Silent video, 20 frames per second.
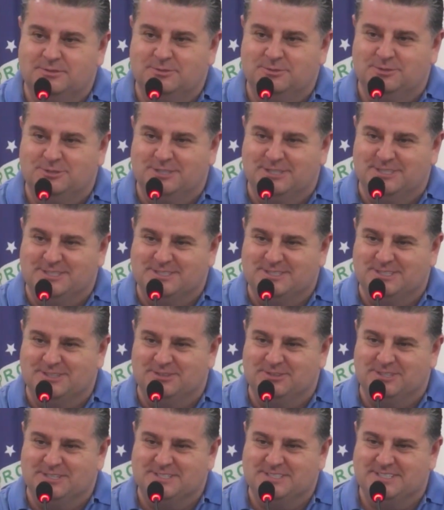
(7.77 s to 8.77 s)

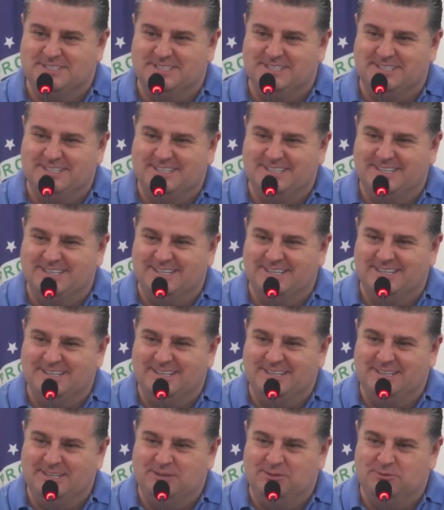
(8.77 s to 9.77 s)
utilizando essa
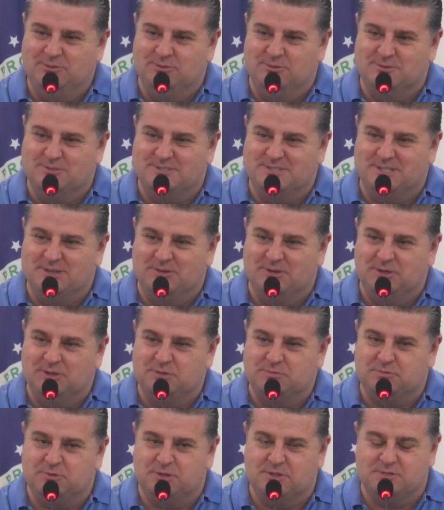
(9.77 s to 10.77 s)
função aí
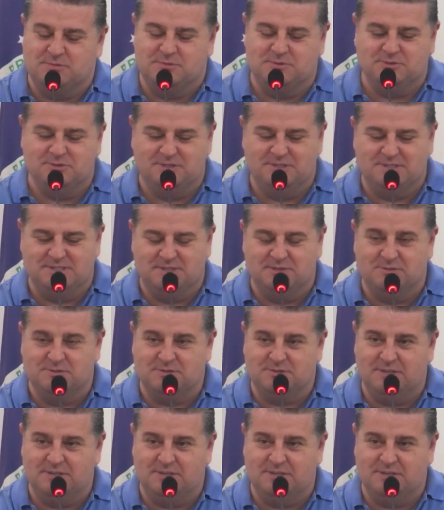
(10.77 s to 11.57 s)
nos próximos dois anos,